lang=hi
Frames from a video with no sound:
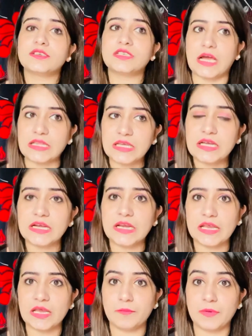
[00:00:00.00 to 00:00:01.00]
शादी करने
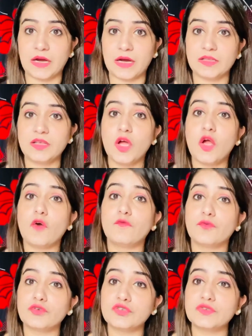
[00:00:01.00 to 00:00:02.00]
के बाद
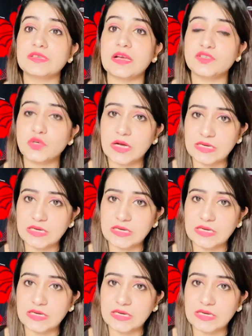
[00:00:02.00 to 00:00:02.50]
वो जो उसका जो